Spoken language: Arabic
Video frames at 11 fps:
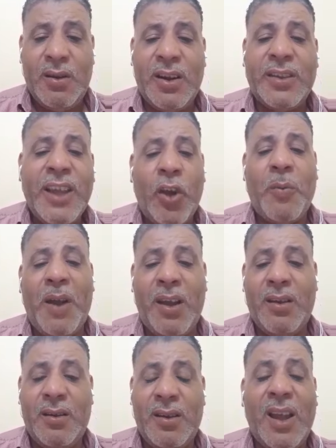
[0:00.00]
ارتاحوا معاه
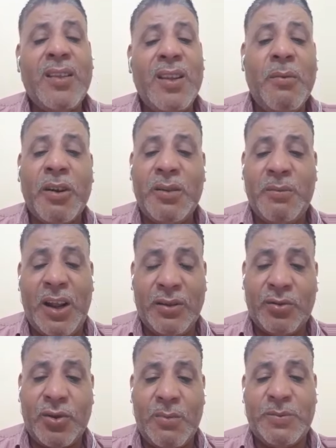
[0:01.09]
هات لي مريض من عند
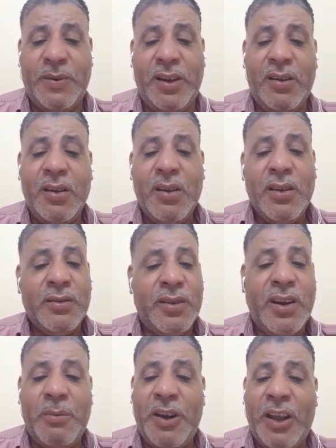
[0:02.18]
دكتور اسماعيل
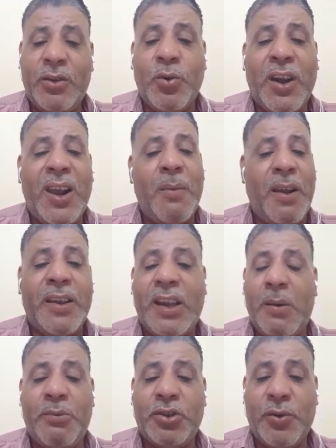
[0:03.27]
طلع من عنده واتكلم عليه
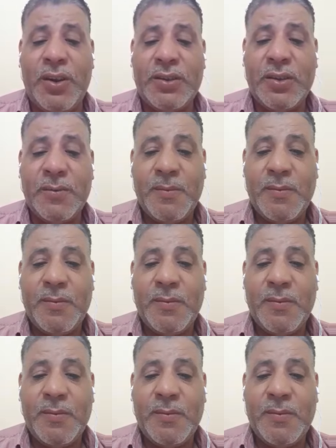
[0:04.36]
كلمه مش كويسه